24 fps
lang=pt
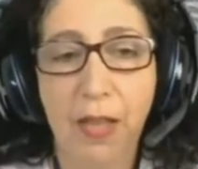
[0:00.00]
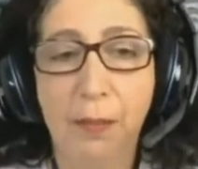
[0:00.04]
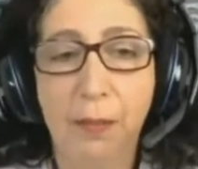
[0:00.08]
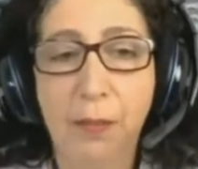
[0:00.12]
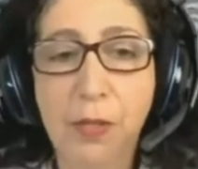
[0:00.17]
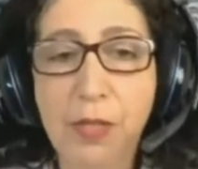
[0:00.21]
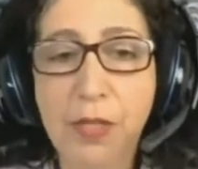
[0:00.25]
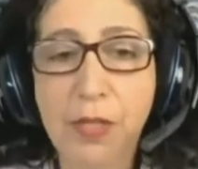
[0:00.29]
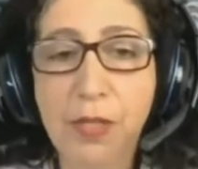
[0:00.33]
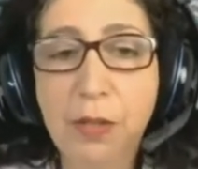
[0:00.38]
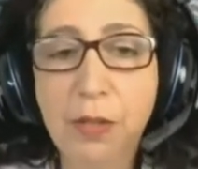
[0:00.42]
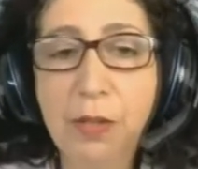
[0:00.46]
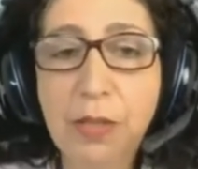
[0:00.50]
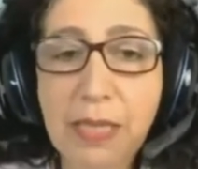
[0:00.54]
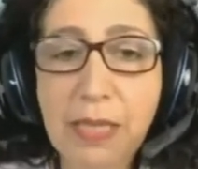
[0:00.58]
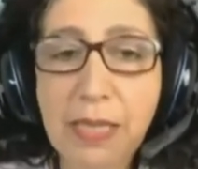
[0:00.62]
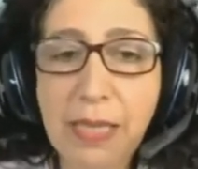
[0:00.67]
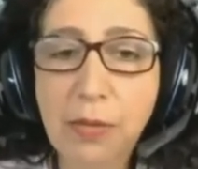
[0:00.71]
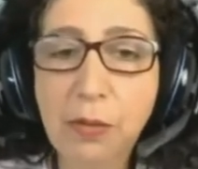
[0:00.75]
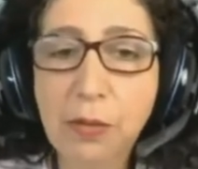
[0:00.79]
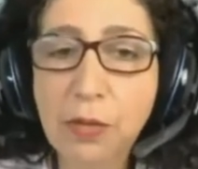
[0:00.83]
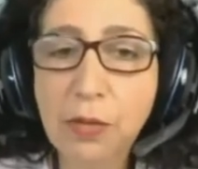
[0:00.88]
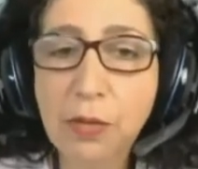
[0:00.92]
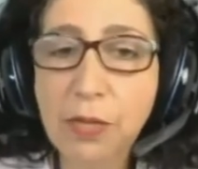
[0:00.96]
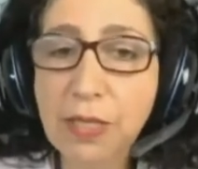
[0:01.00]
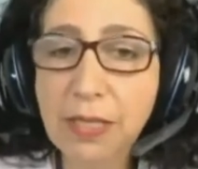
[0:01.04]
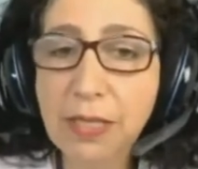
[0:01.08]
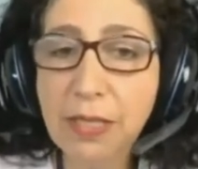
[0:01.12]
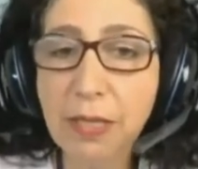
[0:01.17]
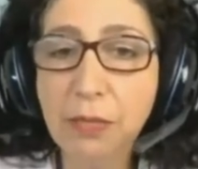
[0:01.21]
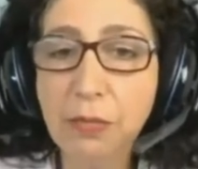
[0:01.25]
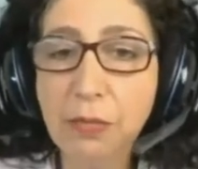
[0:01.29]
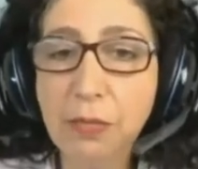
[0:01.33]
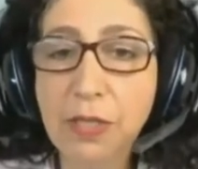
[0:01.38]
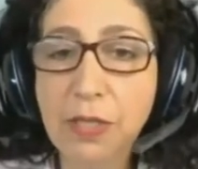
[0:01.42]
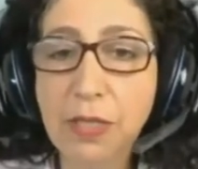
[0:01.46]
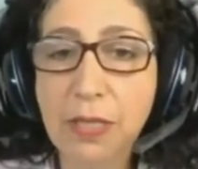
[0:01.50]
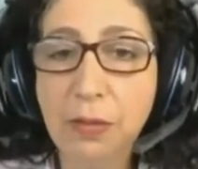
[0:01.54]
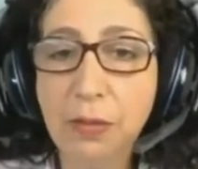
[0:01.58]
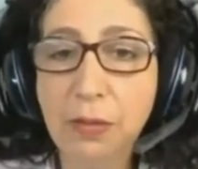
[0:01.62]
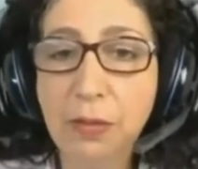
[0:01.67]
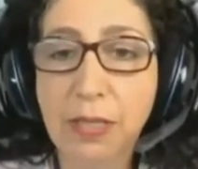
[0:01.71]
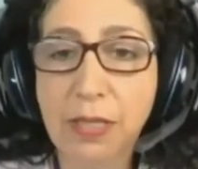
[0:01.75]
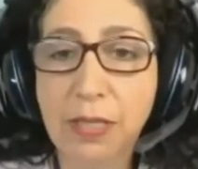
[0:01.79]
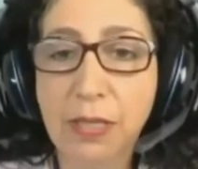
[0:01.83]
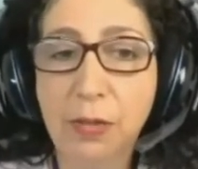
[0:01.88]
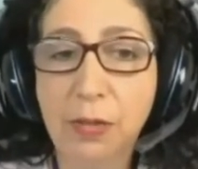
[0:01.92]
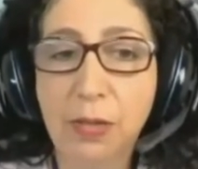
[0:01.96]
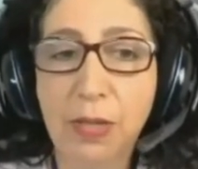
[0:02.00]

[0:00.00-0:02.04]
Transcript: biossegurança é a condição de segurança